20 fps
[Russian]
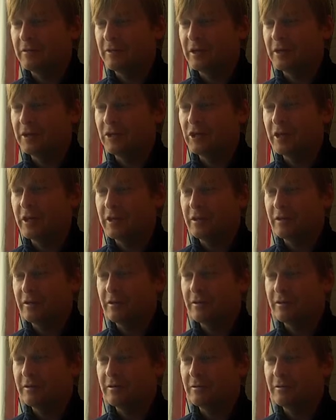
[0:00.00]

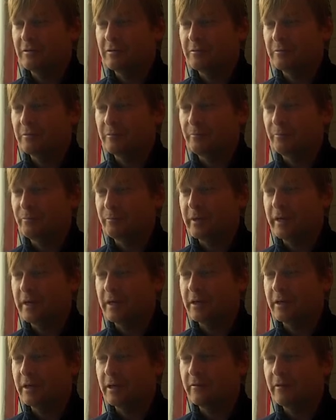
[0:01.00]
Англичане э,
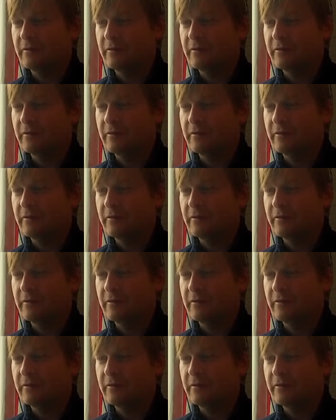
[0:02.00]
поехали в